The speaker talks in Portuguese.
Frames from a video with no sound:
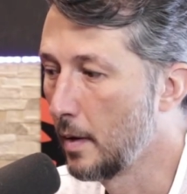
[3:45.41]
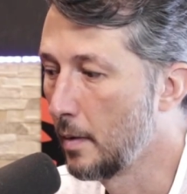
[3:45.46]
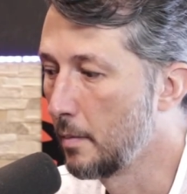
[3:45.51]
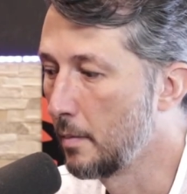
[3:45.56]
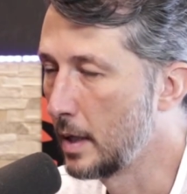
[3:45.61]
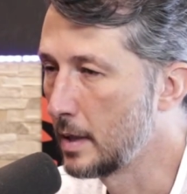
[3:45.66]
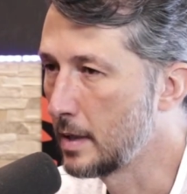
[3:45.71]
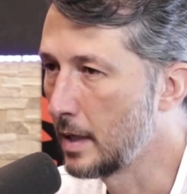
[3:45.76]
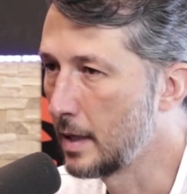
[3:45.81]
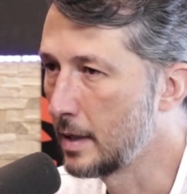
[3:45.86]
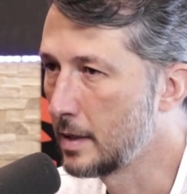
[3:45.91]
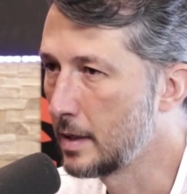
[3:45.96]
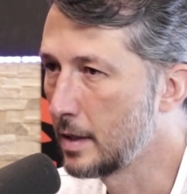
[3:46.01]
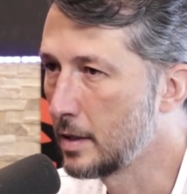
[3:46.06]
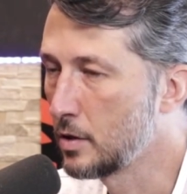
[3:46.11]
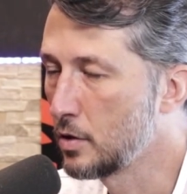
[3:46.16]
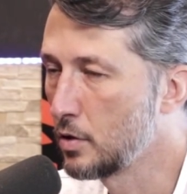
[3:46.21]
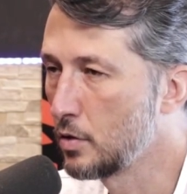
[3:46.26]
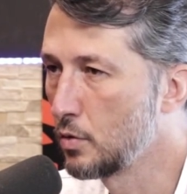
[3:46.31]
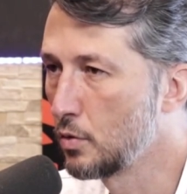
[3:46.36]
Mas às
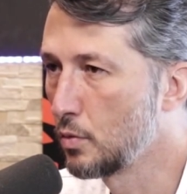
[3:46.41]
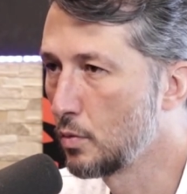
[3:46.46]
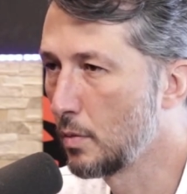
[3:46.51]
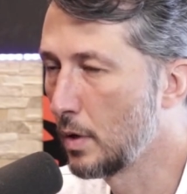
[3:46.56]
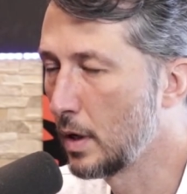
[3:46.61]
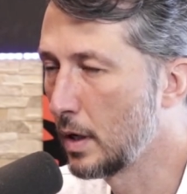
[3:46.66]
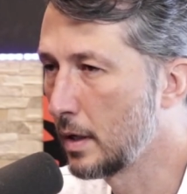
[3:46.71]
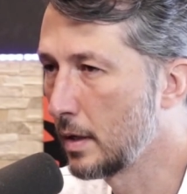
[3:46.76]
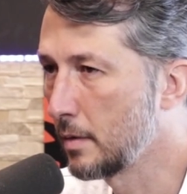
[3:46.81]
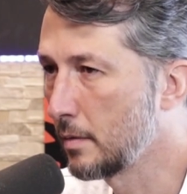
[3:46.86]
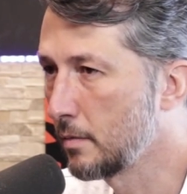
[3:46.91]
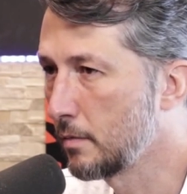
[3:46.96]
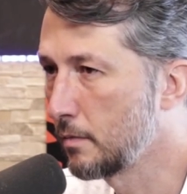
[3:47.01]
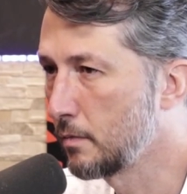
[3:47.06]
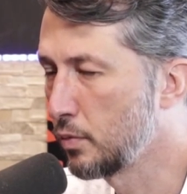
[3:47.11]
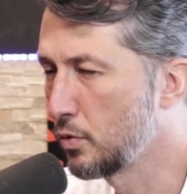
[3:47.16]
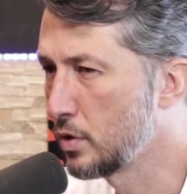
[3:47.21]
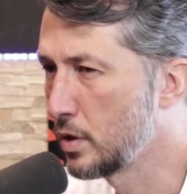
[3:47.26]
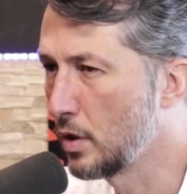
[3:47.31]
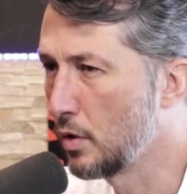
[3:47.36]
vezes numa
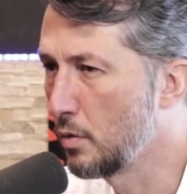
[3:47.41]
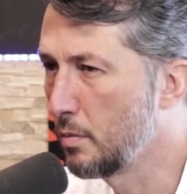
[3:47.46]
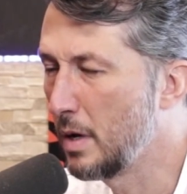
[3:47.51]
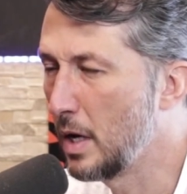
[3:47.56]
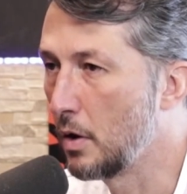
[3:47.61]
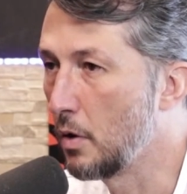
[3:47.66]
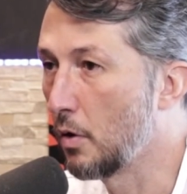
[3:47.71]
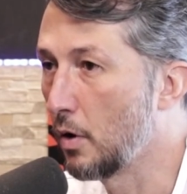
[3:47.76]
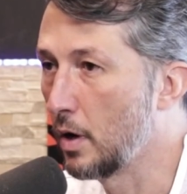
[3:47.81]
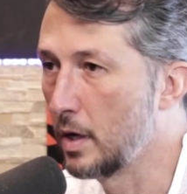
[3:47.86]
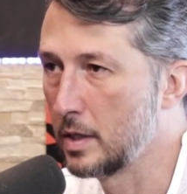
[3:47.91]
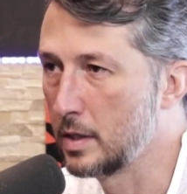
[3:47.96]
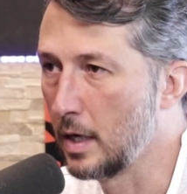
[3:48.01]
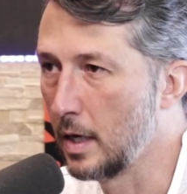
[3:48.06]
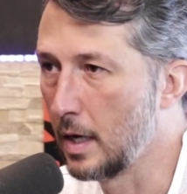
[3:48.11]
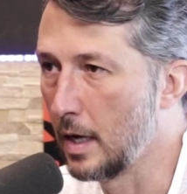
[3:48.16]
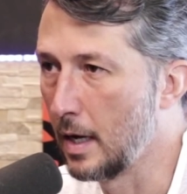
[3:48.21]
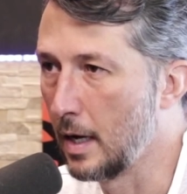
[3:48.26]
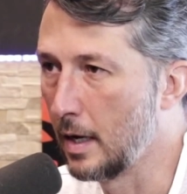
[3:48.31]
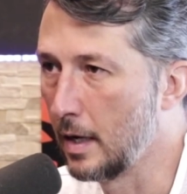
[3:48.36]
fusão melhor,
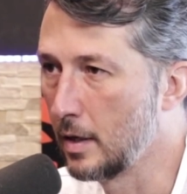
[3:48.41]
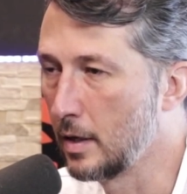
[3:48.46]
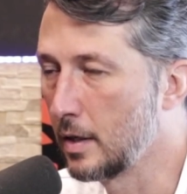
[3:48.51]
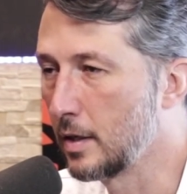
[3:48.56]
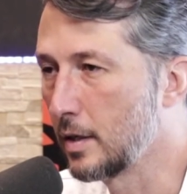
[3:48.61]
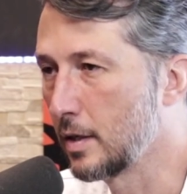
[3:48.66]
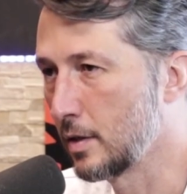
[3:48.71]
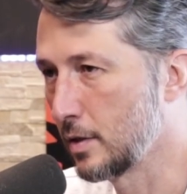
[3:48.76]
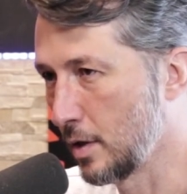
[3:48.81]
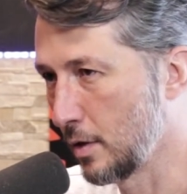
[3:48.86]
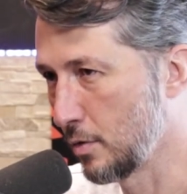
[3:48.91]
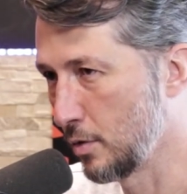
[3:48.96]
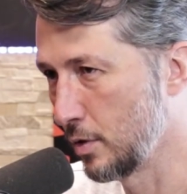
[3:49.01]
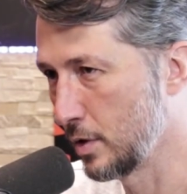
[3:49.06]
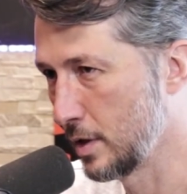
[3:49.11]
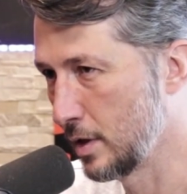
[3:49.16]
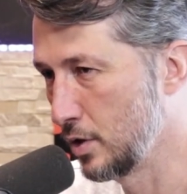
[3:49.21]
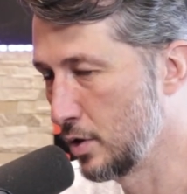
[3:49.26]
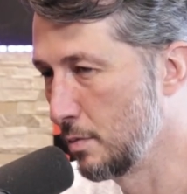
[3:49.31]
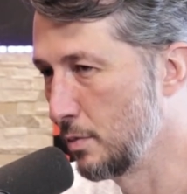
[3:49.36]
sei lá, você
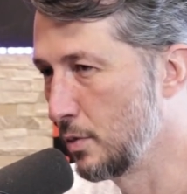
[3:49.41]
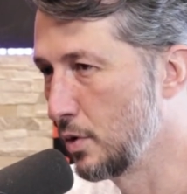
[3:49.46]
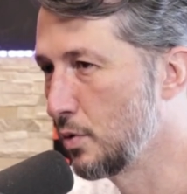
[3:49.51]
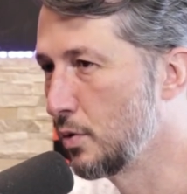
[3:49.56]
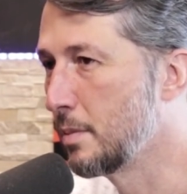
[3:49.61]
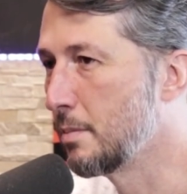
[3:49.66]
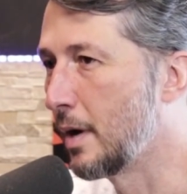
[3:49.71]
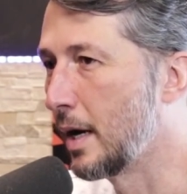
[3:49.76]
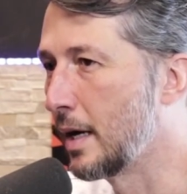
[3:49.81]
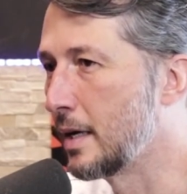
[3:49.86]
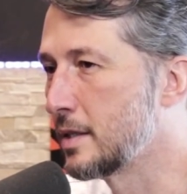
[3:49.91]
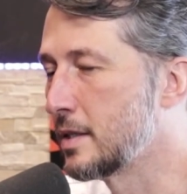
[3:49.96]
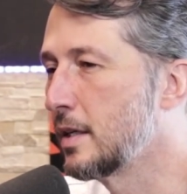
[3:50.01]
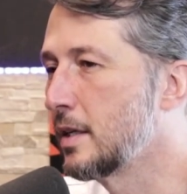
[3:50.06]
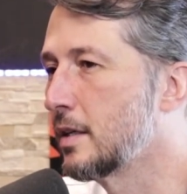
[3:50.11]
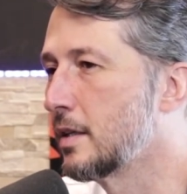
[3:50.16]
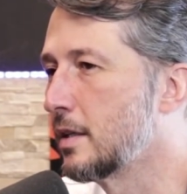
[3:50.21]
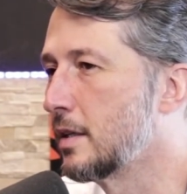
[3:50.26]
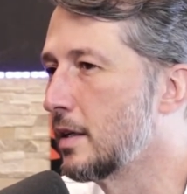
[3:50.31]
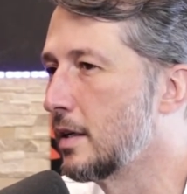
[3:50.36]
conseguir diminuir mais
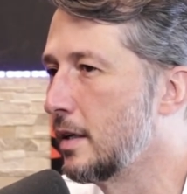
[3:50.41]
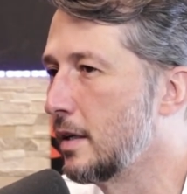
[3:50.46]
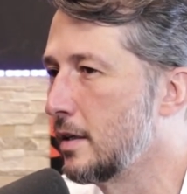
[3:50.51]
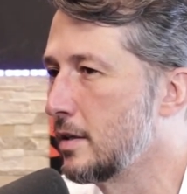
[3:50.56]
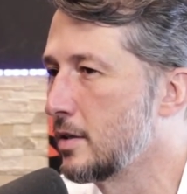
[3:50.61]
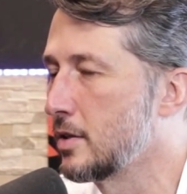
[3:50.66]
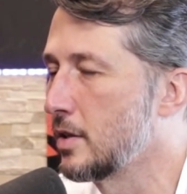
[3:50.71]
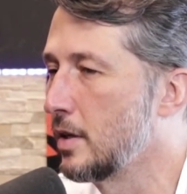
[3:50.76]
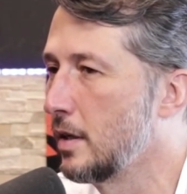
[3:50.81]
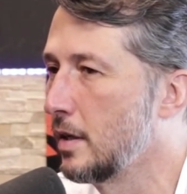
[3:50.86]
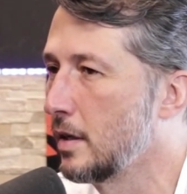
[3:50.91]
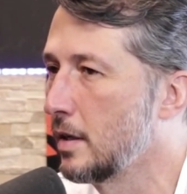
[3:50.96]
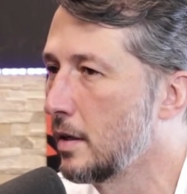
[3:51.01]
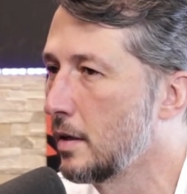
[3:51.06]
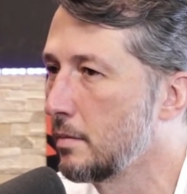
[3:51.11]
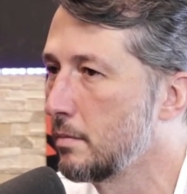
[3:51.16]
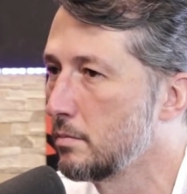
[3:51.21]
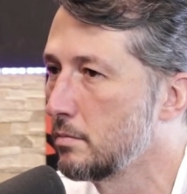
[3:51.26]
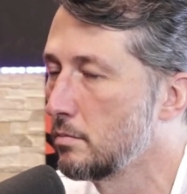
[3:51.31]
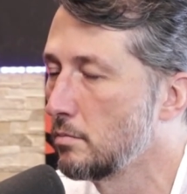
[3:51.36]
ainda, né? Isso
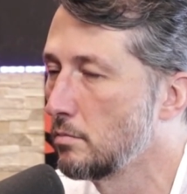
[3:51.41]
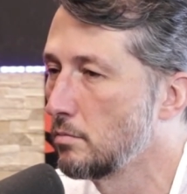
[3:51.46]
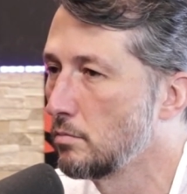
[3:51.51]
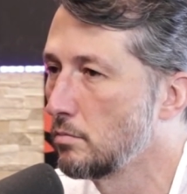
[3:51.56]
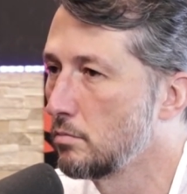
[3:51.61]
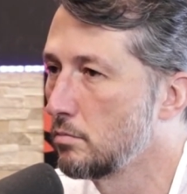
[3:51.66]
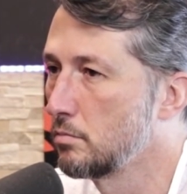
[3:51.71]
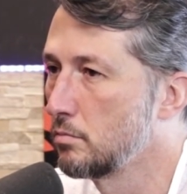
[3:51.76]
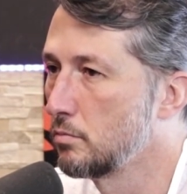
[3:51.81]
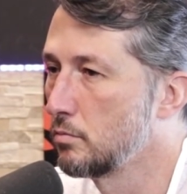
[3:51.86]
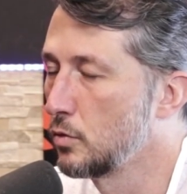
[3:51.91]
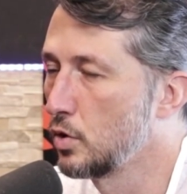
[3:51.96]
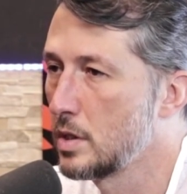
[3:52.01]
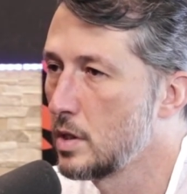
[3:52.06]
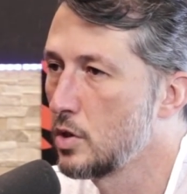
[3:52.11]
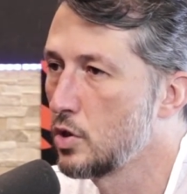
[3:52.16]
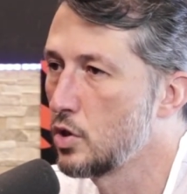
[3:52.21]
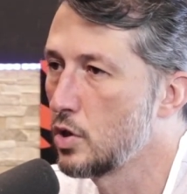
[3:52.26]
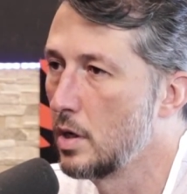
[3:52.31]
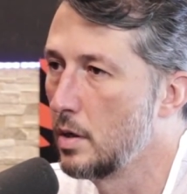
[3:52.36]
ainda não
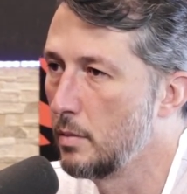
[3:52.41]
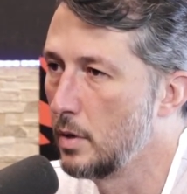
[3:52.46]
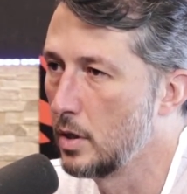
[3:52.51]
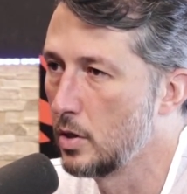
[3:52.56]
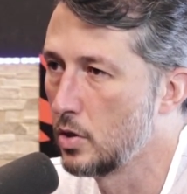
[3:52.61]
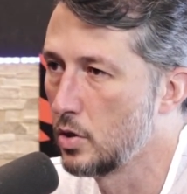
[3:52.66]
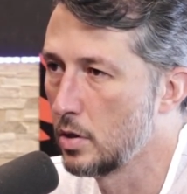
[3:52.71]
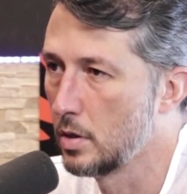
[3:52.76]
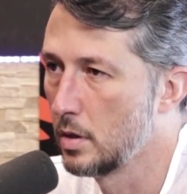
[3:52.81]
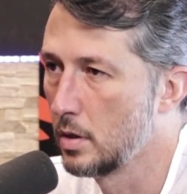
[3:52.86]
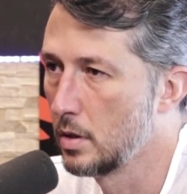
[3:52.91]
existe limite